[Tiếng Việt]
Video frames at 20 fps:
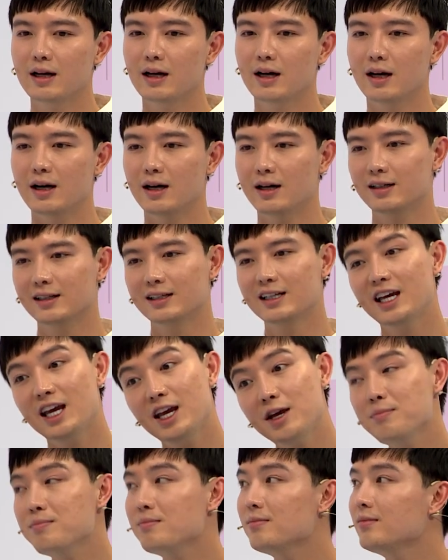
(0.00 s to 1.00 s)
uh,
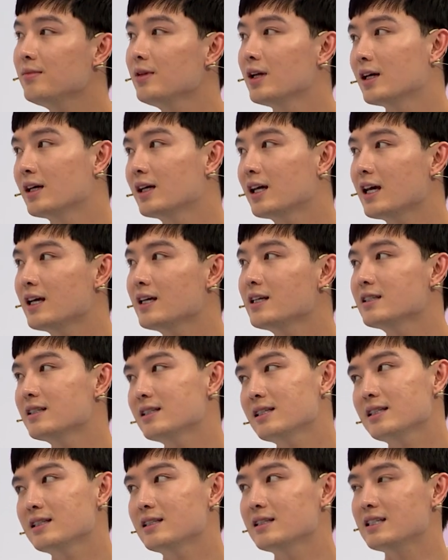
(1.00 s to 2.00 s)
kiếm những cái
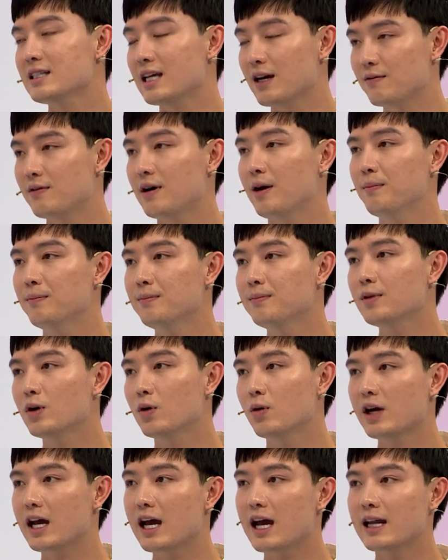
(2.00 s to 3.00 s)
nhạc phẩm
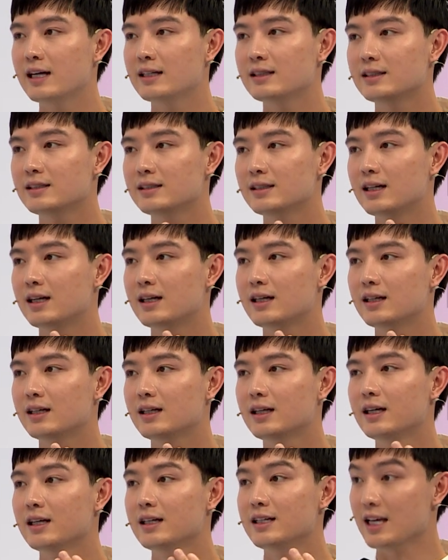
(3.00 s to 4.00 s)
của các anh
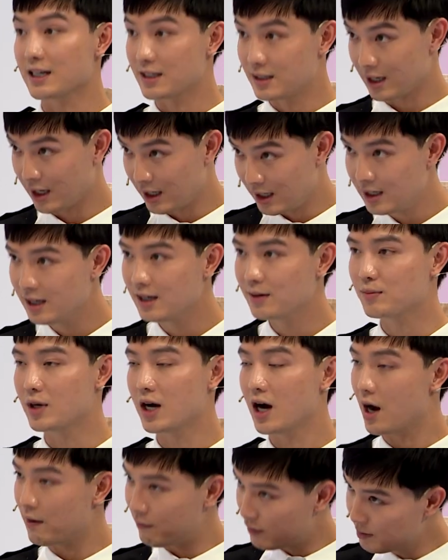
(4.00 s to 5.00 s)
uh, nhạc sĩ mà
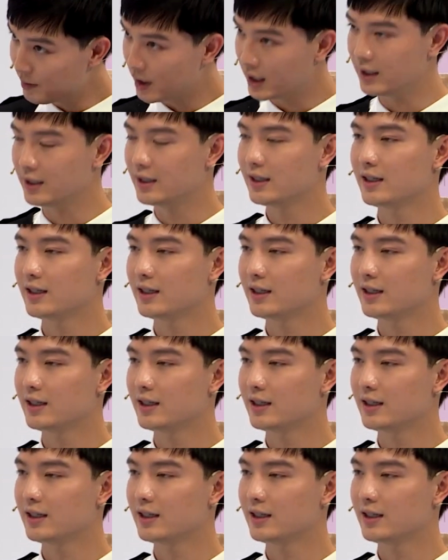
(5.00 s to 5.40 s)
hợp với mình